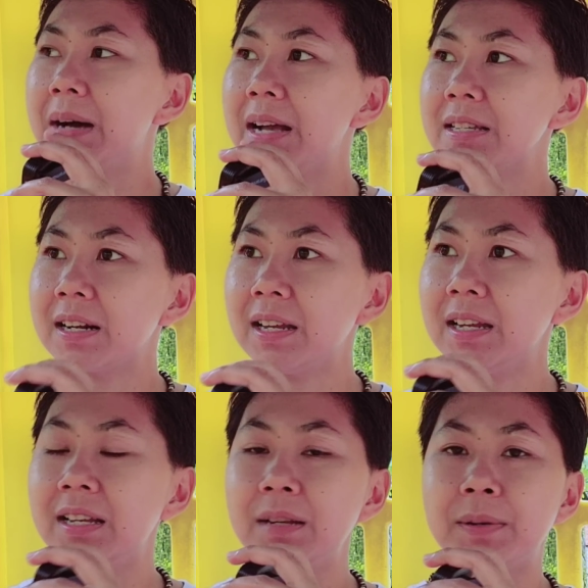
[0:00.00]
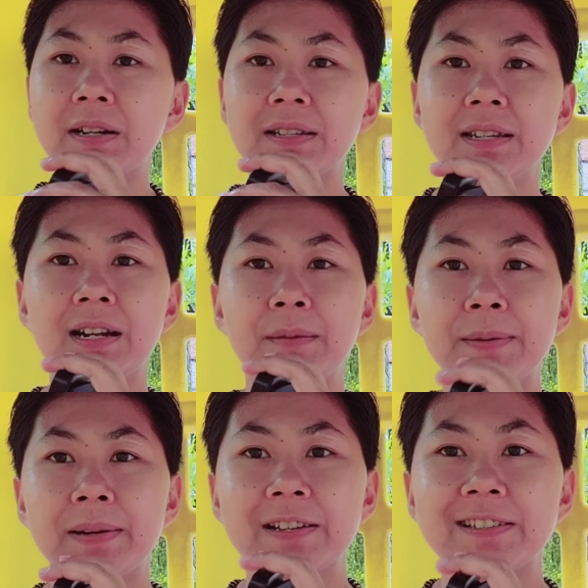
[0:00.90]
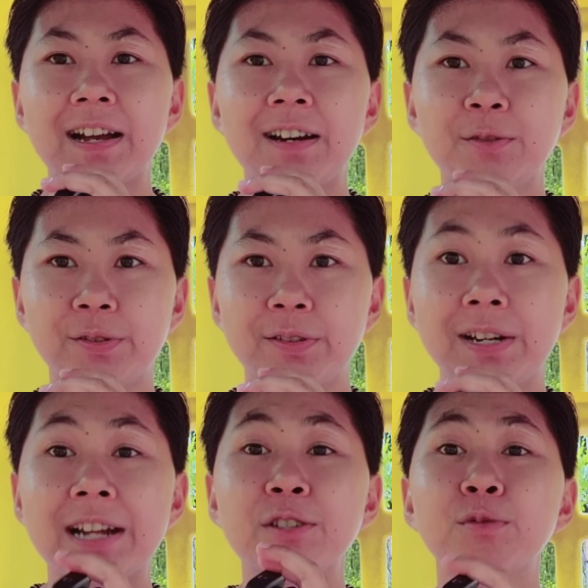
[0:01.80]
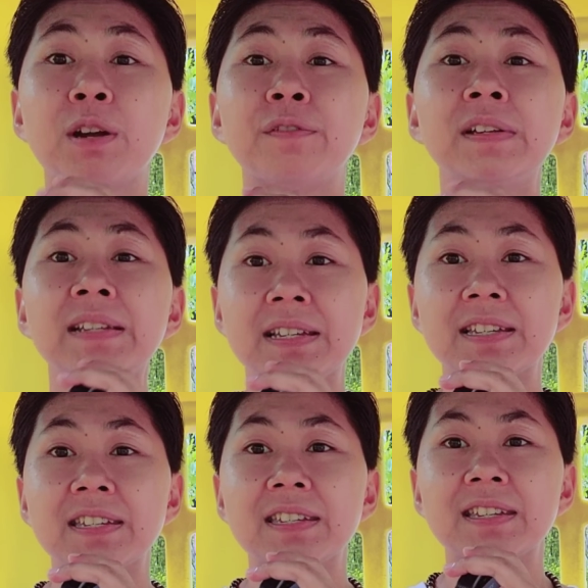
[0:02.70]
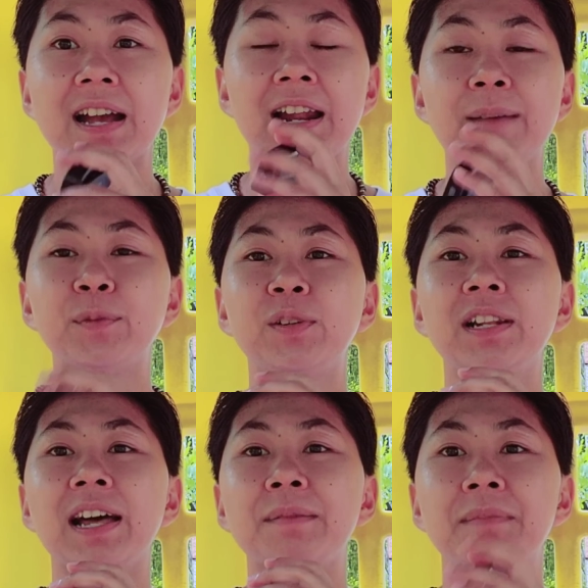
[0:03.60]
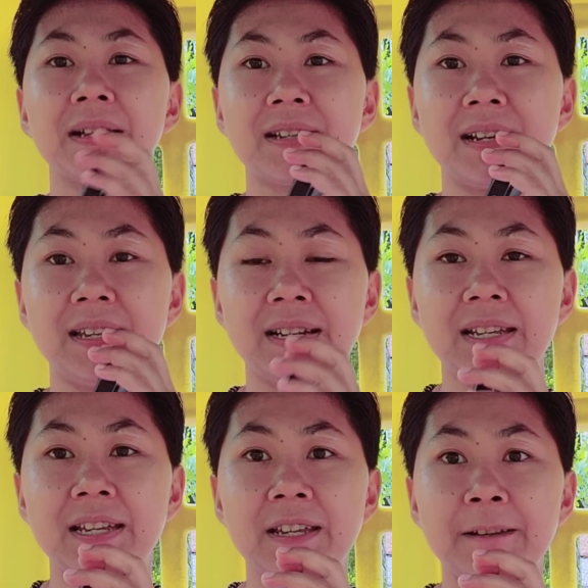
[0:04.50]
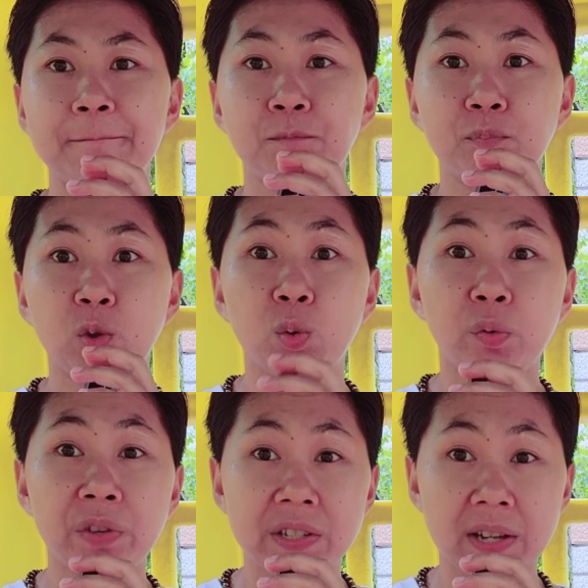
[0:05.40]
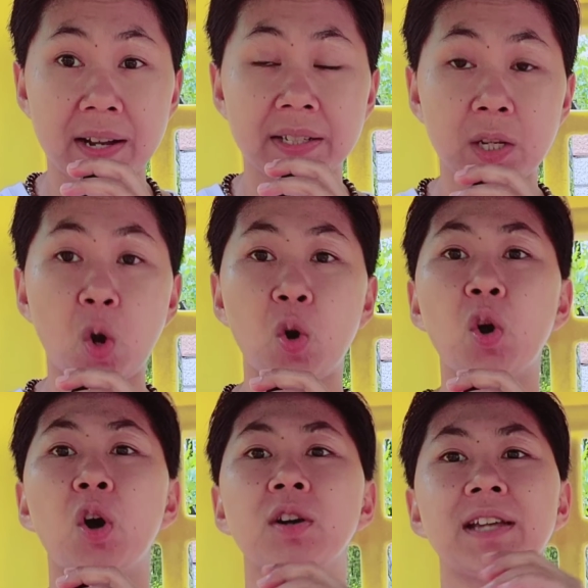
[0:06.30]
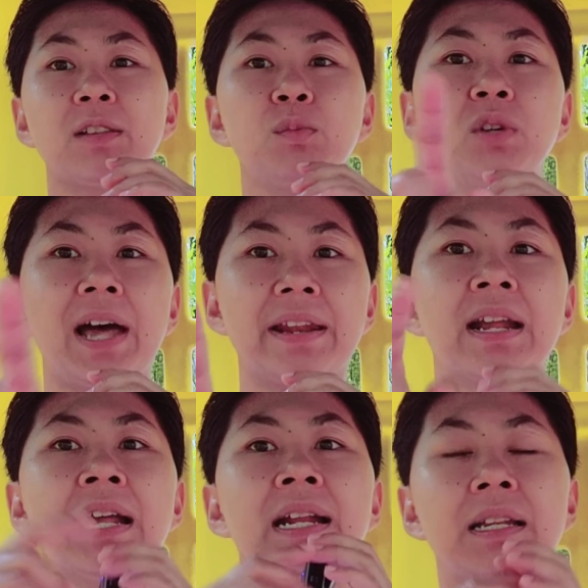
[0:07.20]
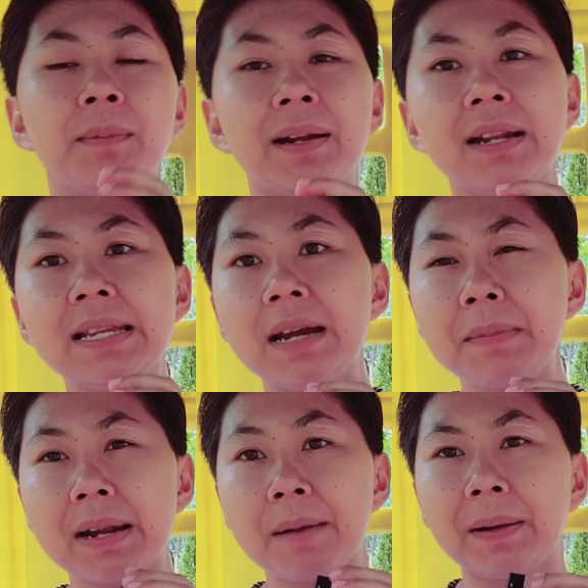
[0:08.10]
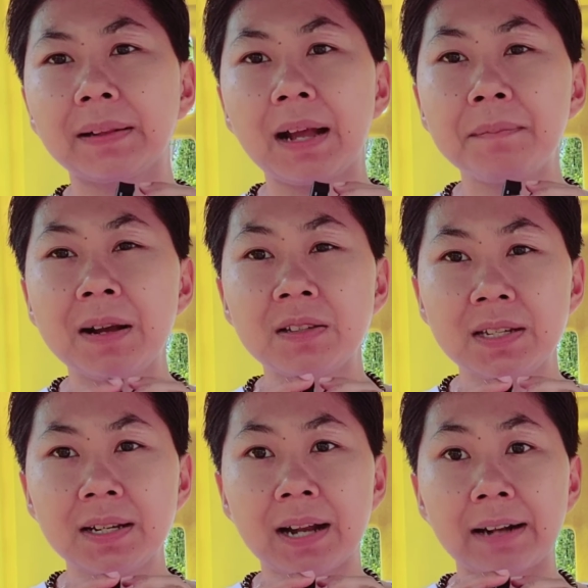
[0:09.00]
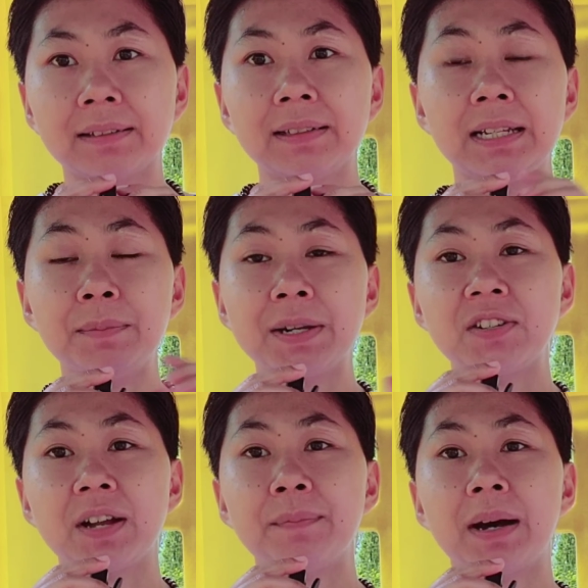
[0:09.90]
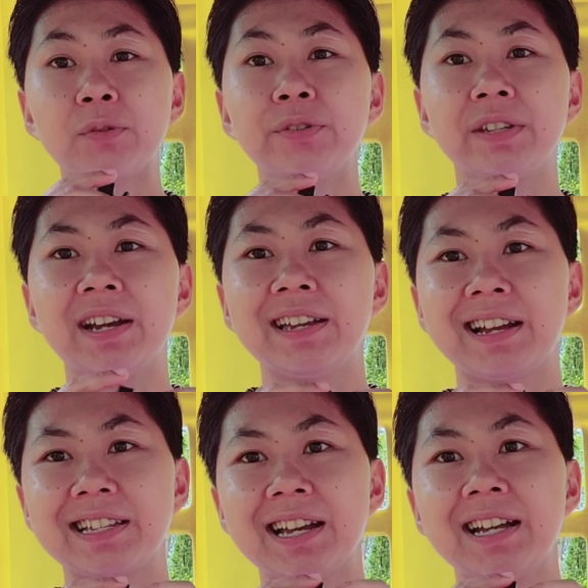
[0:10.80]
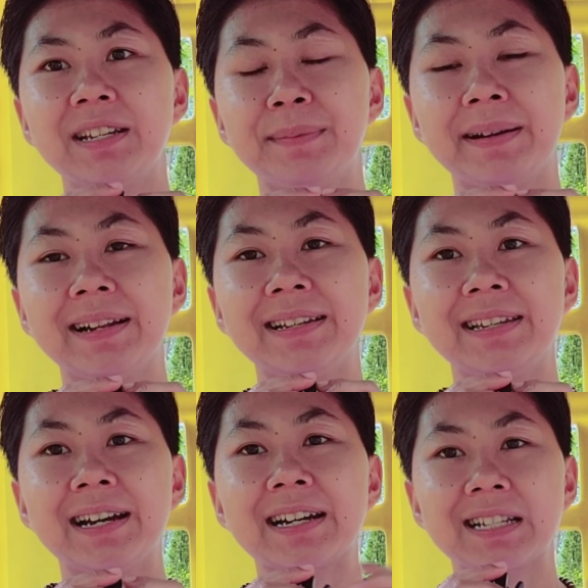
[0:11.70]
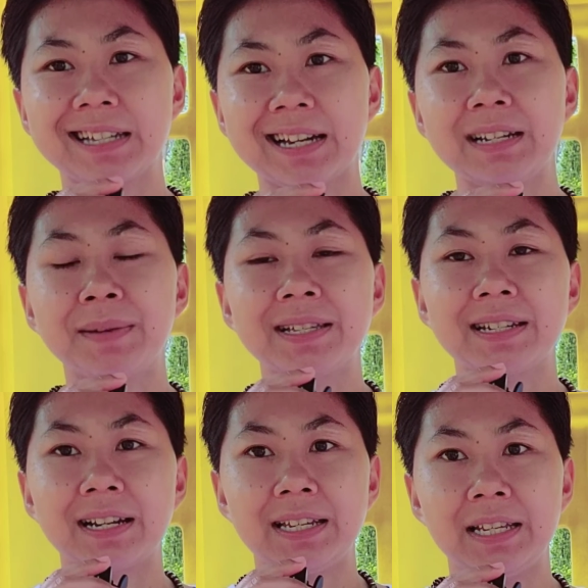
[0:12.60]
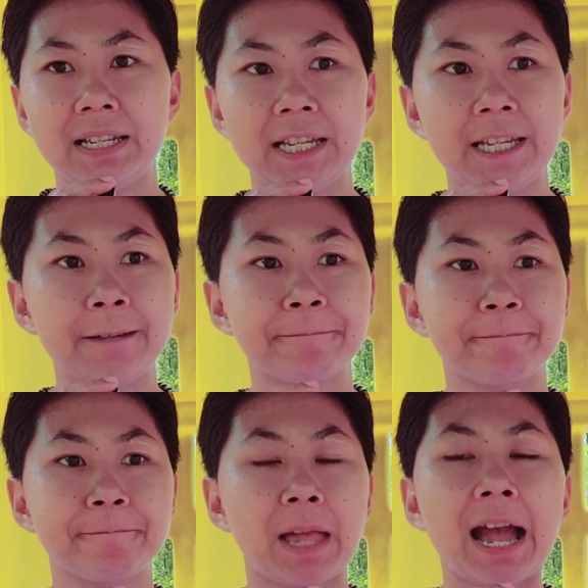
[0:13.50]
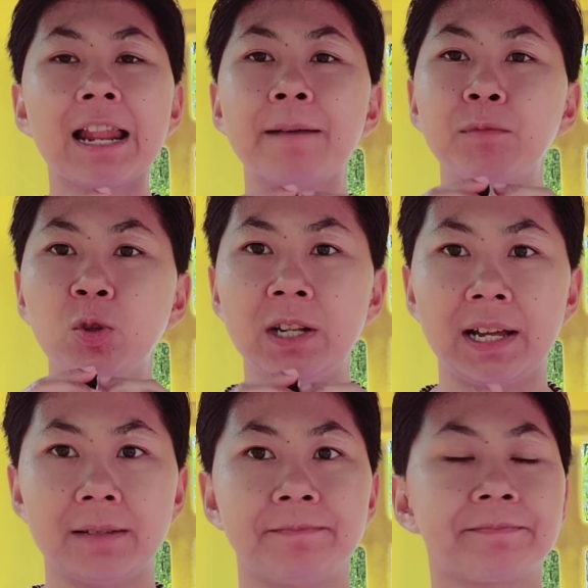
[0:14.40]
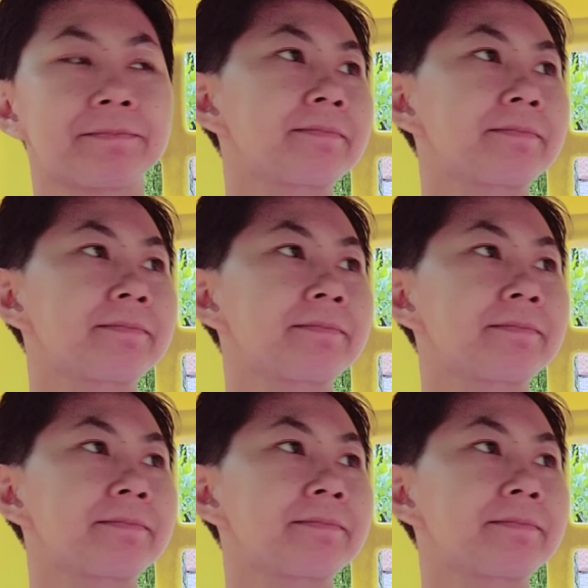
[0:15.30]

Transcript: Mbak Sri ini bekerja 18 tahun dan sudah finish Alhamdulillah Mbak Sri ini tunggu visa di Hong Kong satu bulan di mana dia mendapatkan majikan ini majikan barunya ya guys ya di mana dia kerja di majikan ini Alhamdulillah